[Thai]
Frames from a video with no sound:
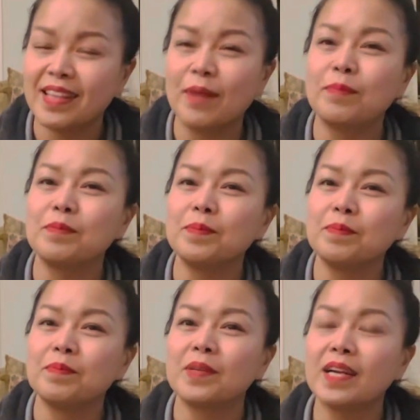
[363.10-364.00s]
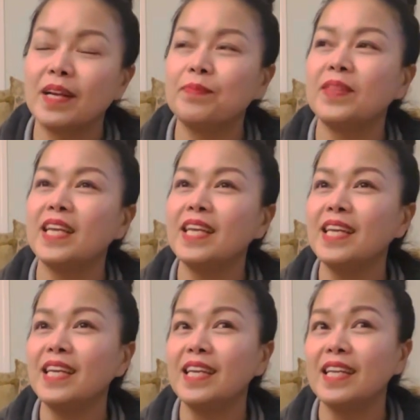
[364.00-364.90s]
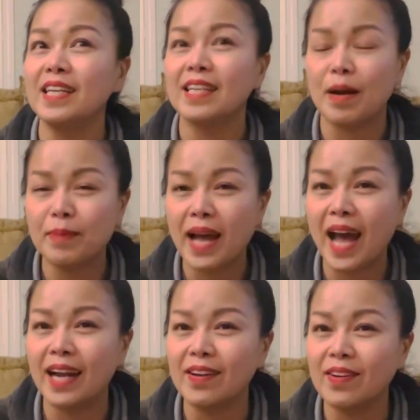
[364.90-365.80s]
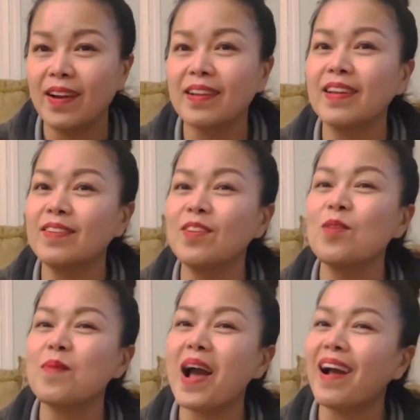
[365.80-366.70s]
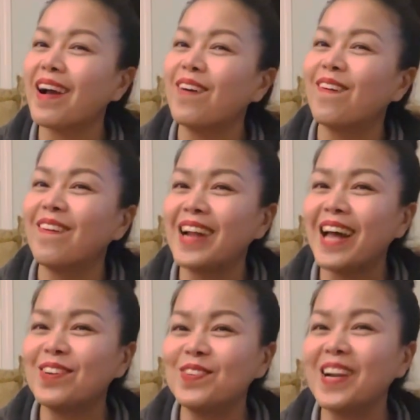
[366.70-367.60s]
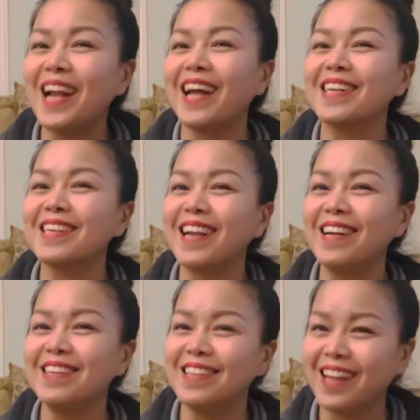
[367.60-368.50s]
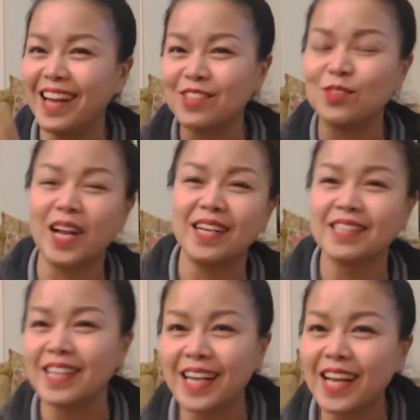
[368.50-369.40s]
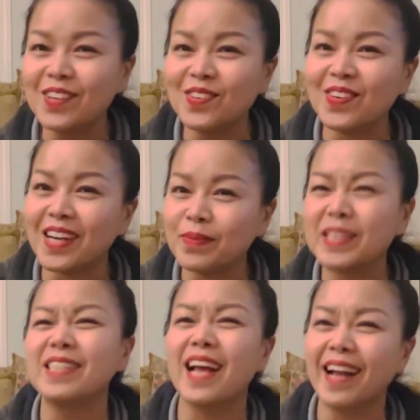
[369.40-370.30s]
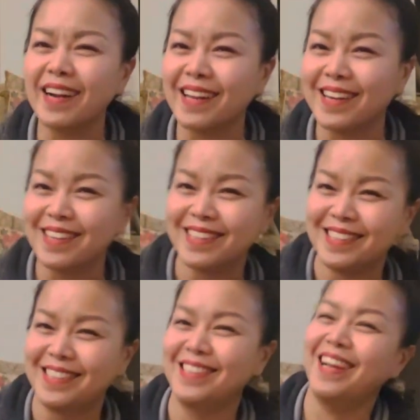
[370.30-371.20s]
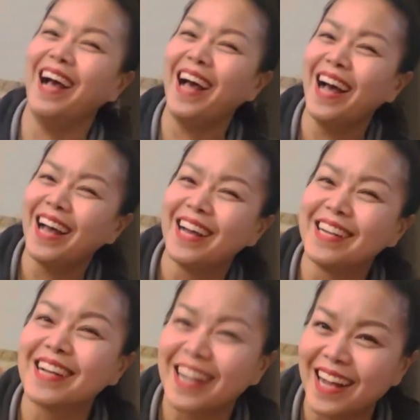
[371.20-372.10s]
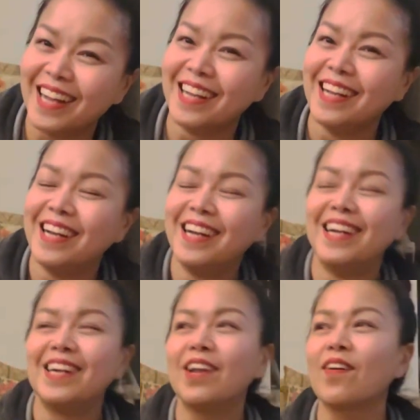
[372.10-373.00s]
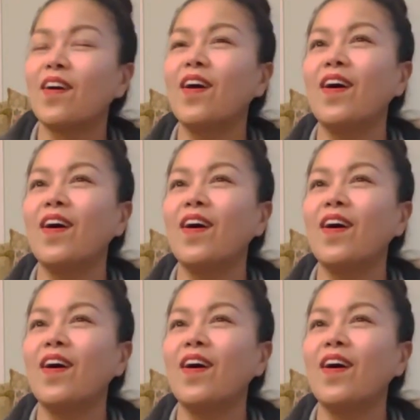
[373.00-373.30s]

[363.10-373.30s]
ทำคลิปที่ทำอาหารแล้วนั่งกินเยอะมาก เขาน่าดู น่ารักทั้งนั้นเลยอย่าให้สุนันกินให้ดูเลย มันจะน่าเกลียดนะคะ แล้วก็